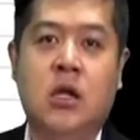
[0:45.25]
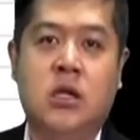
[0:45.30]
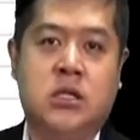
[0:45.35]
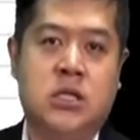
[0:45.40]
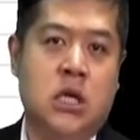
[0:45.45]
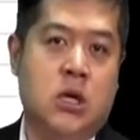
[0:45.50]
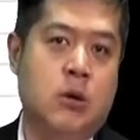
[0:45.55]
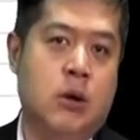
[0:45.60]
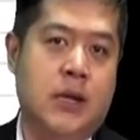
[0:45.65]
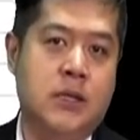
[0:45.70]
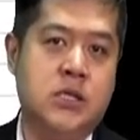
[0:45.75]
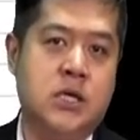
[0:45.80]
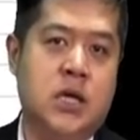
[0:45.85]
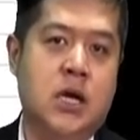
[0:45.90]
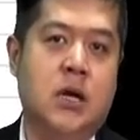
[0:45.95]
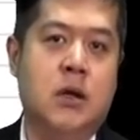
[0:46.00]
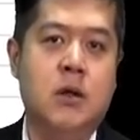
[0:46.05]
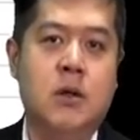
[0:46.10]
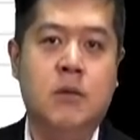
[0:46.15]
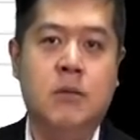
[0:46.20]
测完这
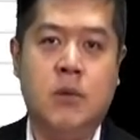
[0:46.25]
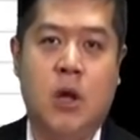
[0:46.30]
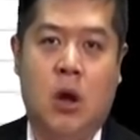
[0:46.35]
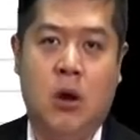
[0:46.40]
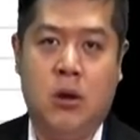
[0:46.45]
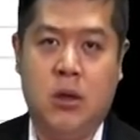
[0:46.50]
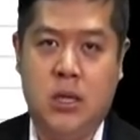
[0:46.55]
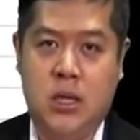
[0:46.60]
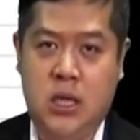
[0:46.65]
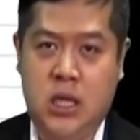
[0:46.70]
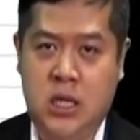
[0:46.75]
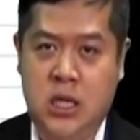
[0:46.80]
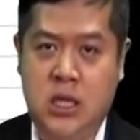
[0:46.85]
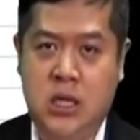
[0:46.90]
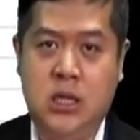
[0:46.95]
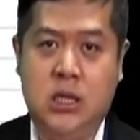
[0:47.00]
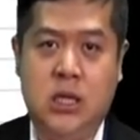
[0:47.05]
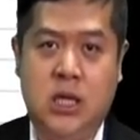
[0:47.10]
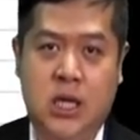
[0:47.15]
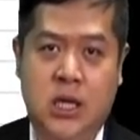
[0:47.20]
个哦
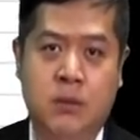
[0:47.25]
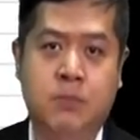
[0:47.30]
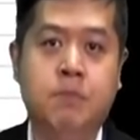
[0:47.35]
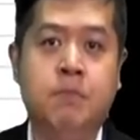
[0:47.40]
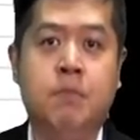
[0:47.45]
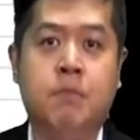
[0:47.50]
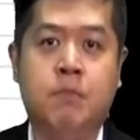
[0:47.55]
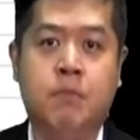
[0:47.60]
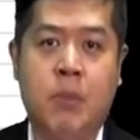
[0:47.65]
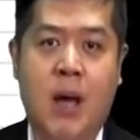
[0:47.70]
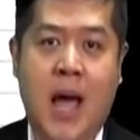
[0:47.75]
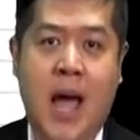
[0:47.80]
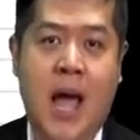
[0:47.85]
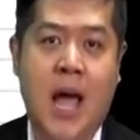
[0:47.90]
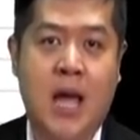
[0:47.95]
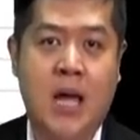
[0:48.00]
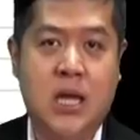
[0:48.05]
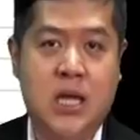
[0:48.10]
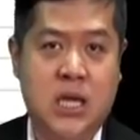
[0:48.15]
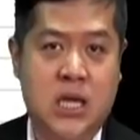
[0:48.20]
一零
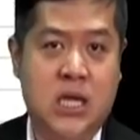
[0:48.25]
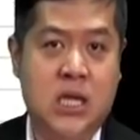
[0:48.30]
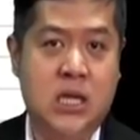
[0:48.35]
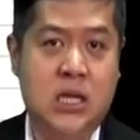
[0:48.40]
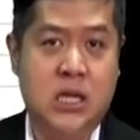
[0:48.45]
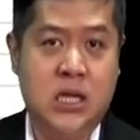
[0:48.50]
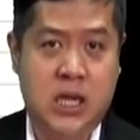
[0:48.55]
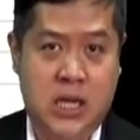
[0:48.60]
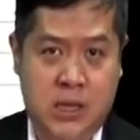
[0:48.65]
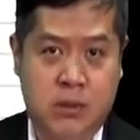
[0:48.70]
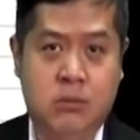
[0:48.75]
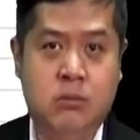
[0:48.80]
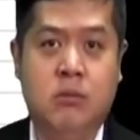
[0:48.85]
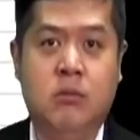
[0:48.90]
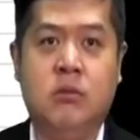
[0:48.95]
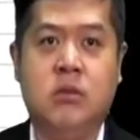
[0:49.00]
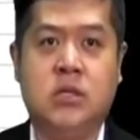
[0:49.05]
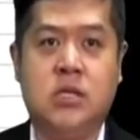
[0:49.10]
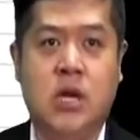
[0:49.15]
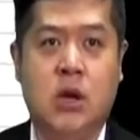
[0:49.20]
八一零
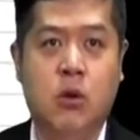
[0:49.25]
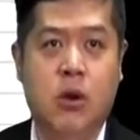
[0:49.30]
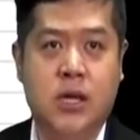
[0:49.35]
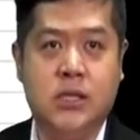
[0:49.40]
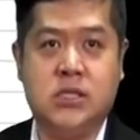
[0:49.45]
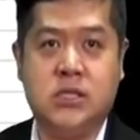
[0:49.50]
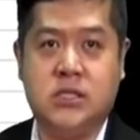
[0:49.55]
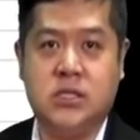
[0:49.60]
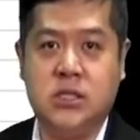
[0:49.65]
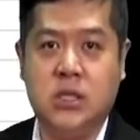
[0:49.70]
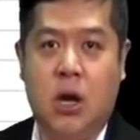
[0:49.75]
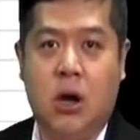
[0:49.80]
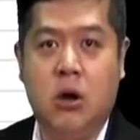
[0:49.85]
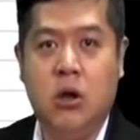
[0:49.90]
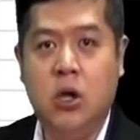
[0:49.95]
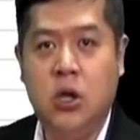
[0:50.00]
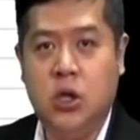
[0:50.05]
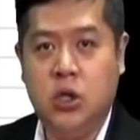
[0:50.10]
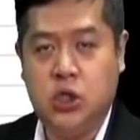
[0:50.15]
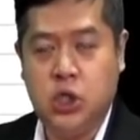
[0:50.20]
这个位置之后，